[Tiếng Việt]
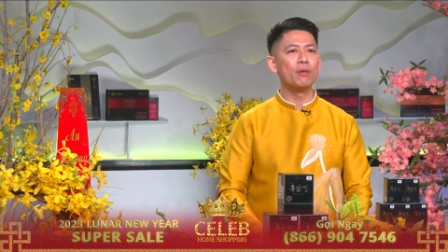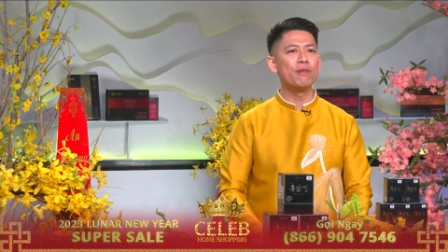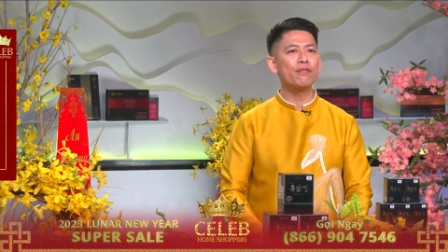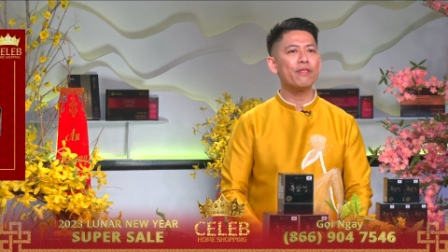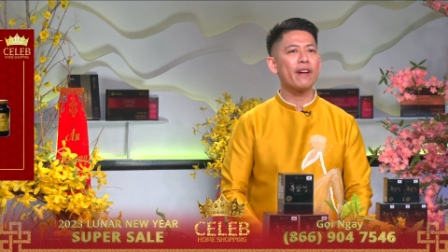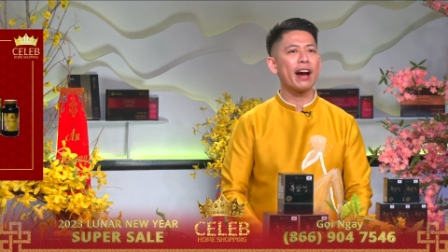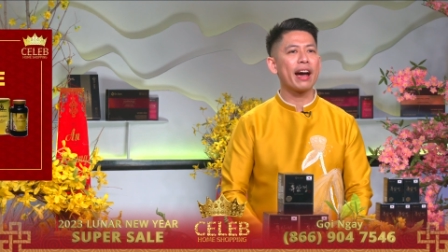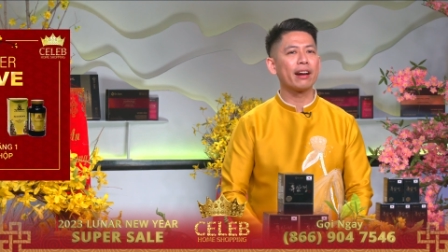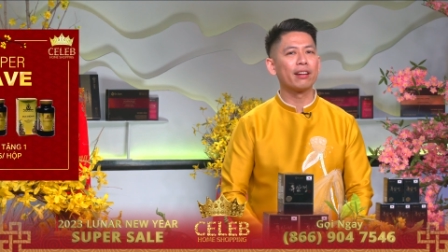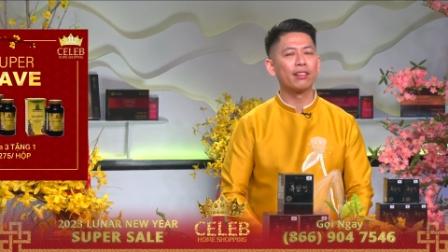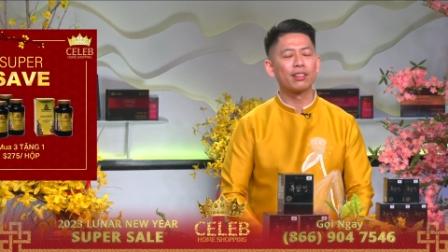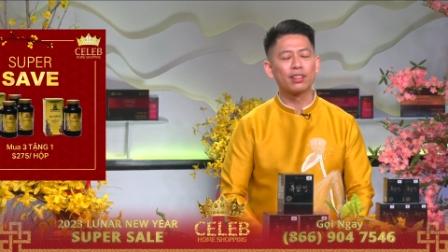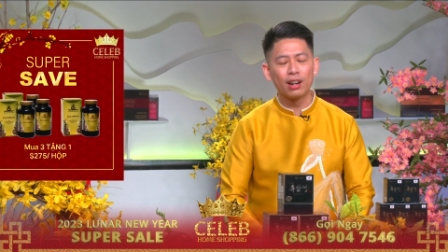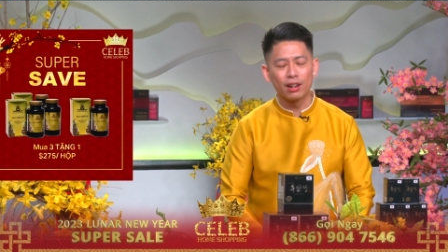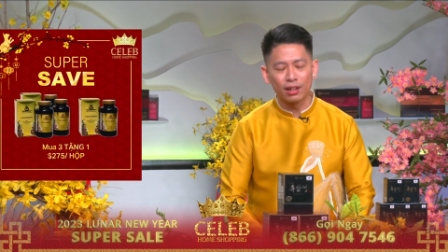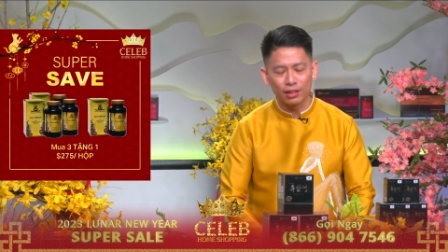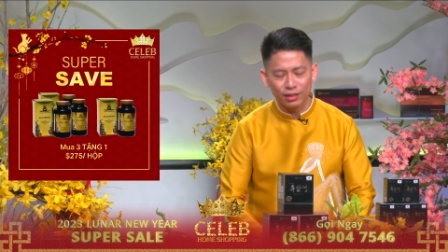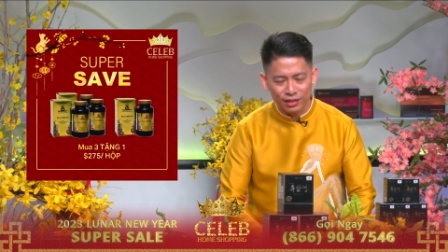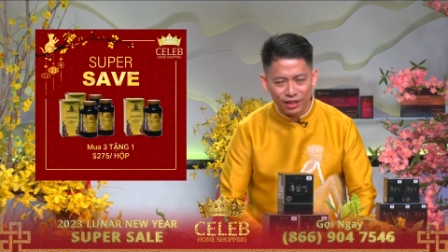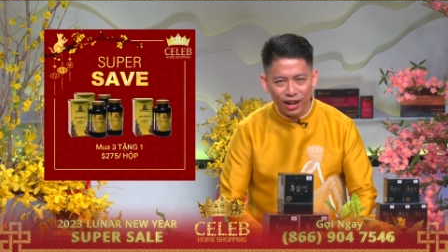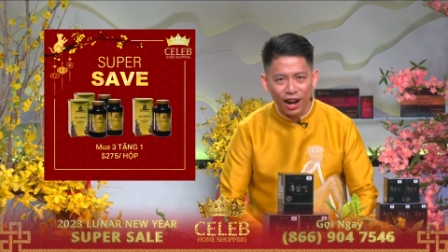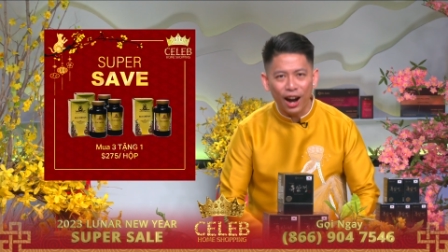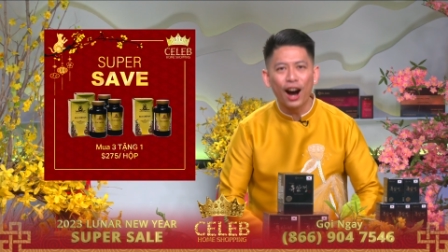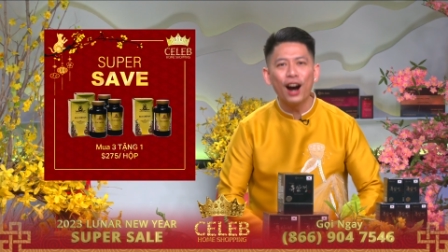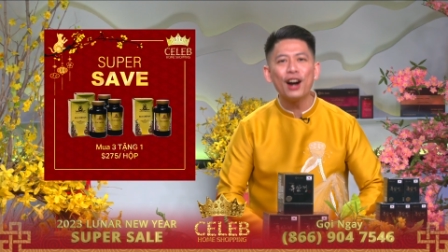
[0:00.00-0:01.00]
cũng vàng
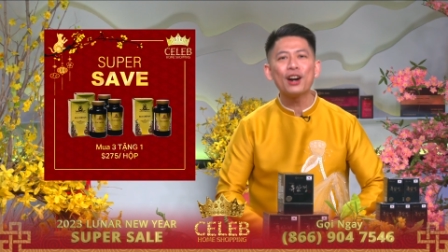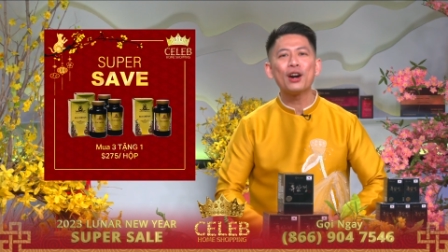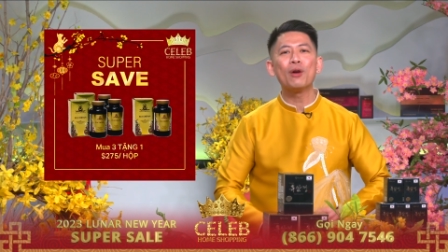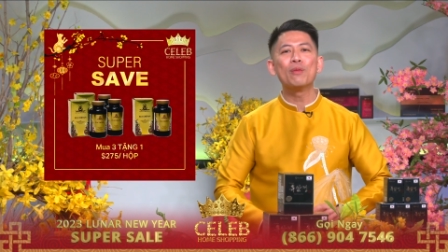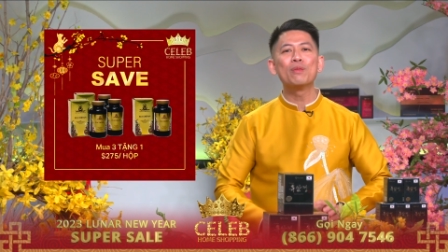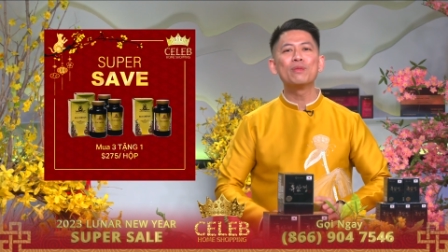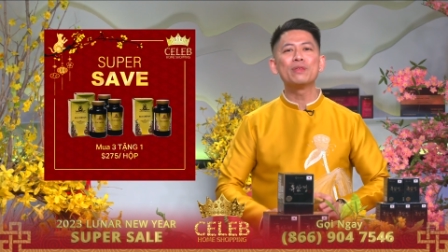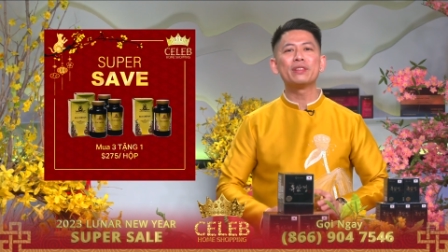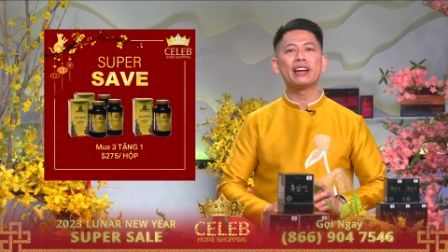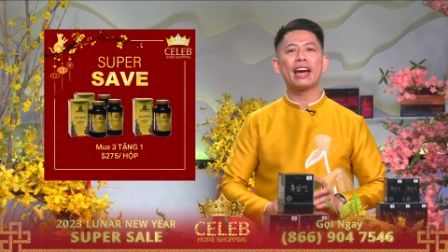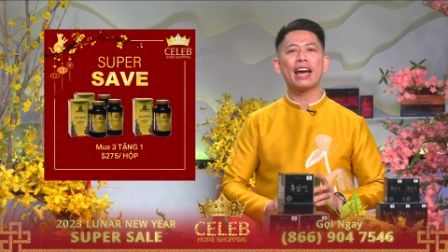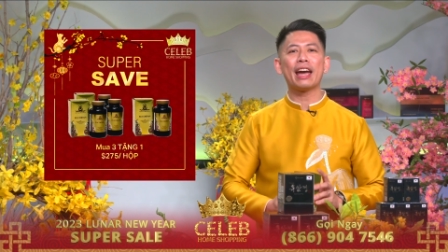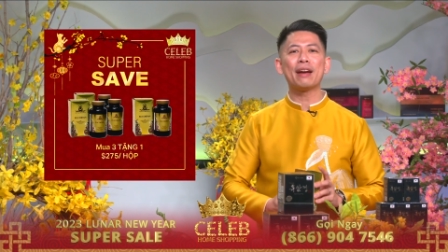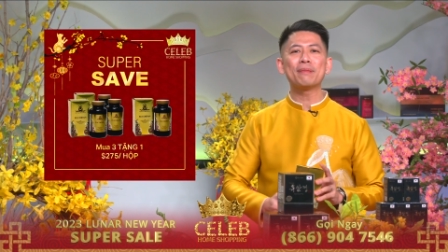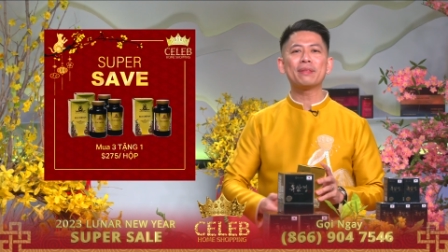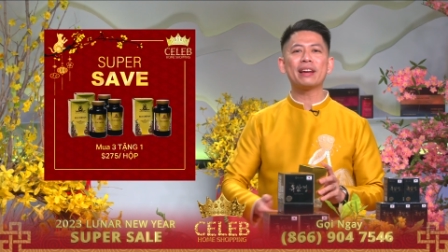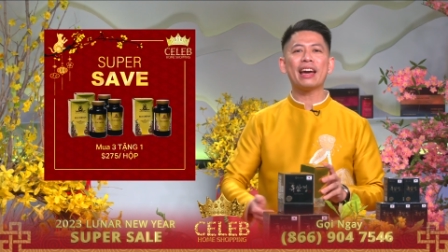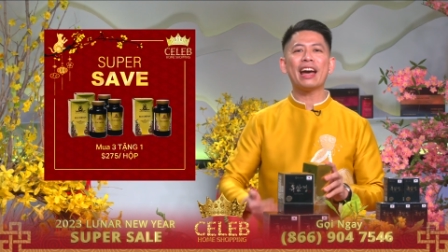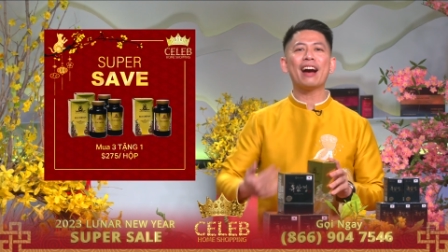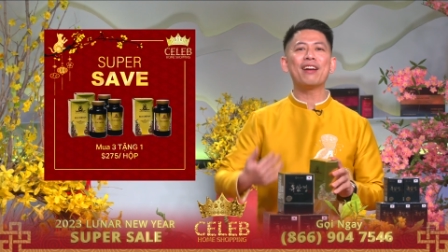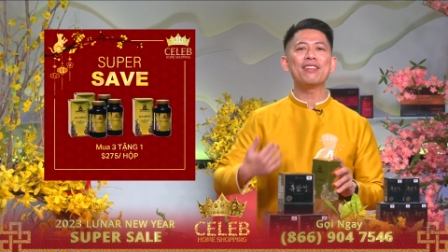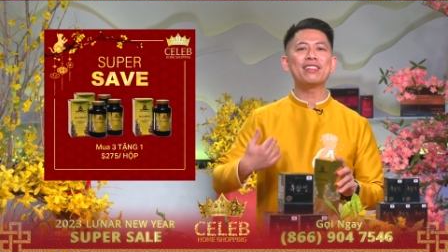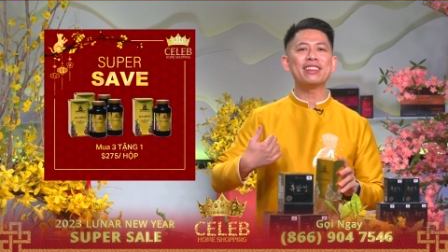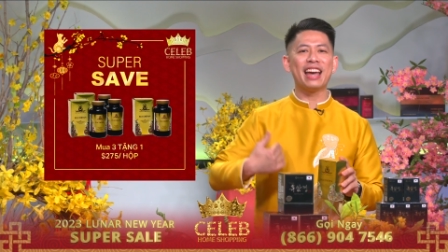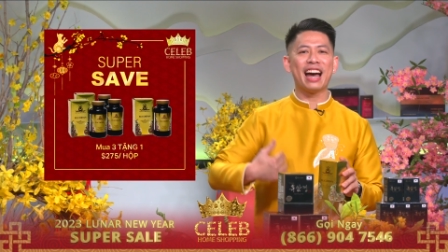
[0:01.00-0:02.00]
rực rỡ không kém
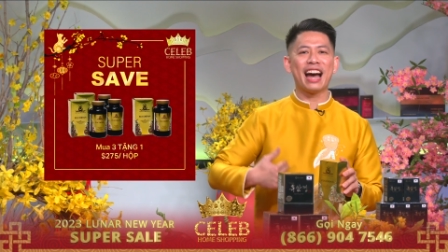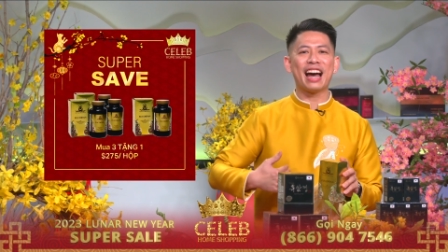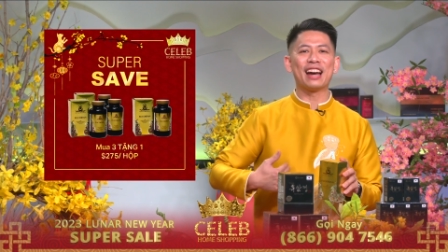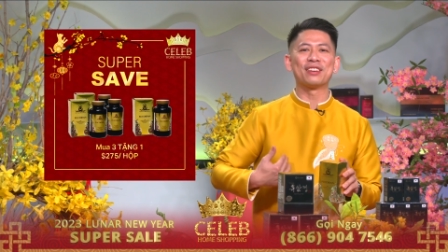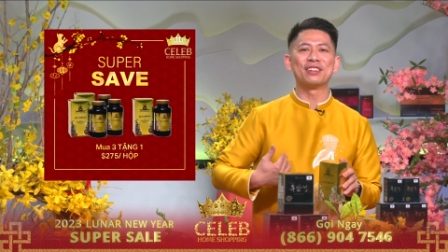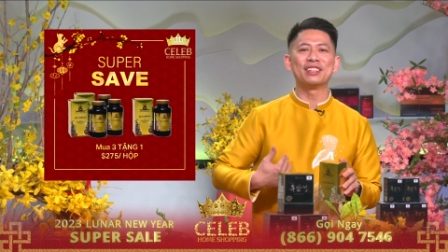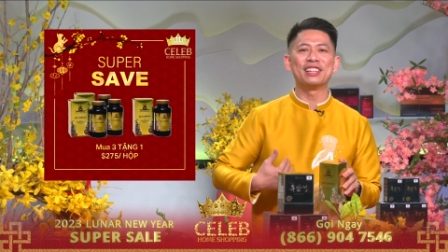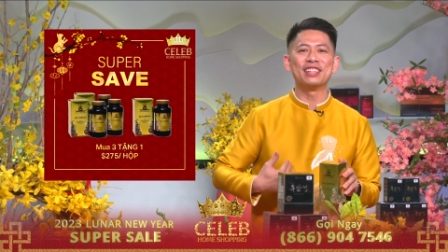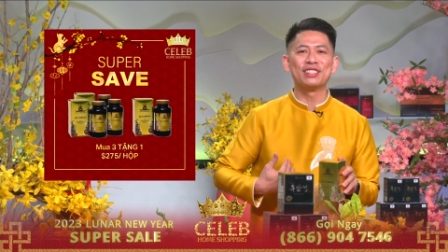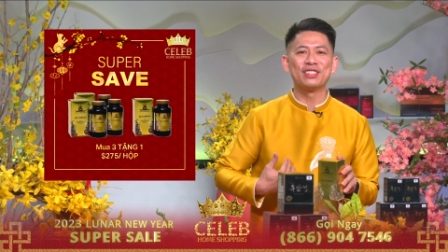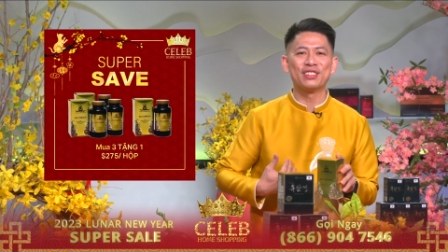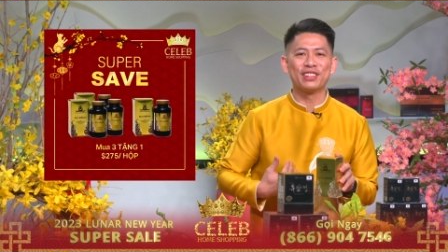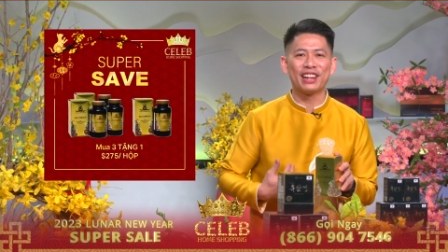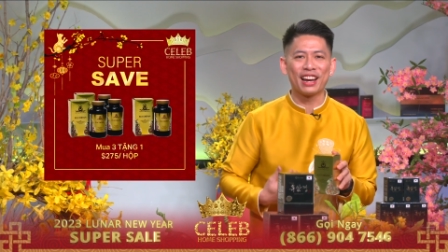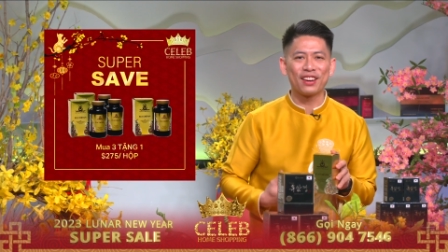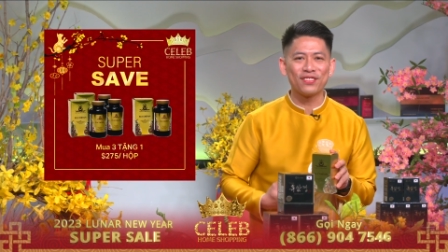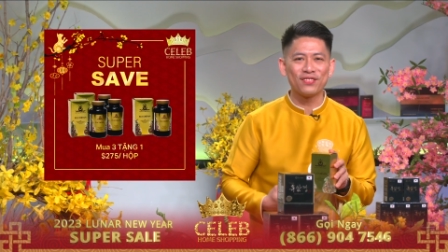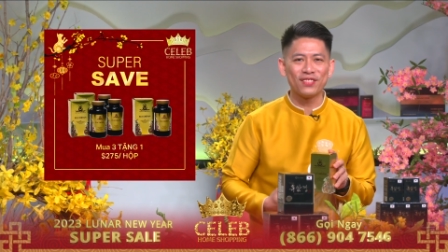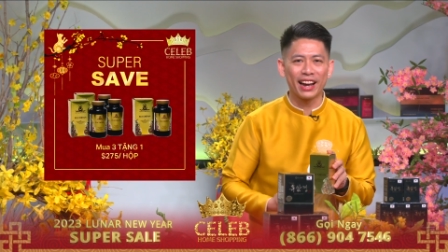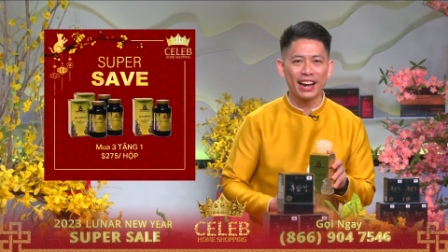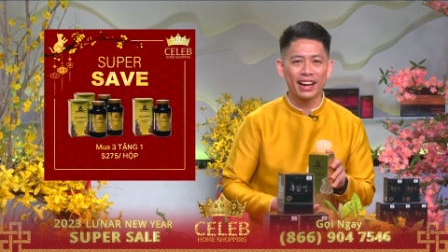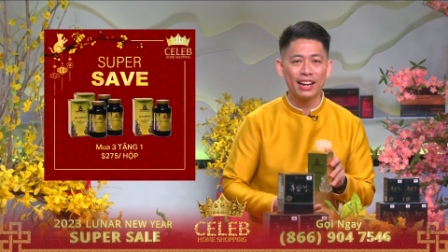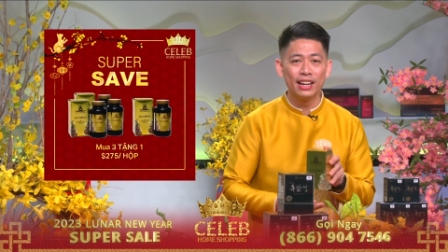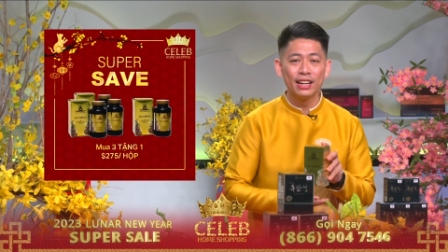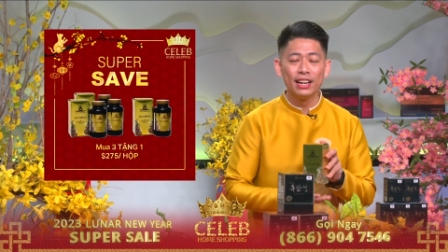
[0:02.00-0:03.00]
cái áo dài của Thiên Triều
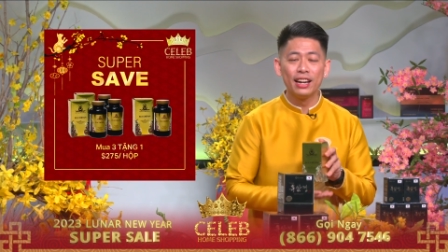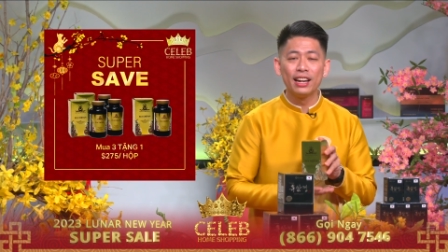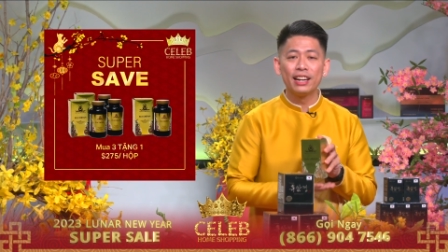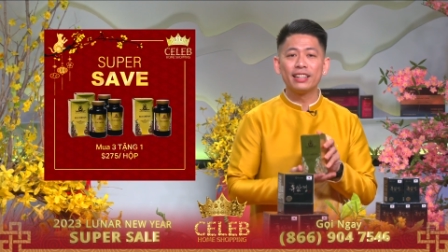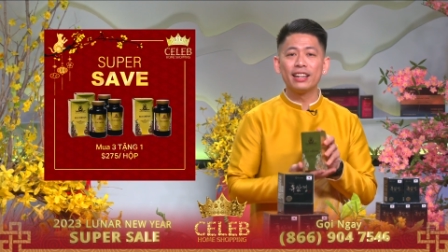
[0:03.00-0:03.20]
đang mặc.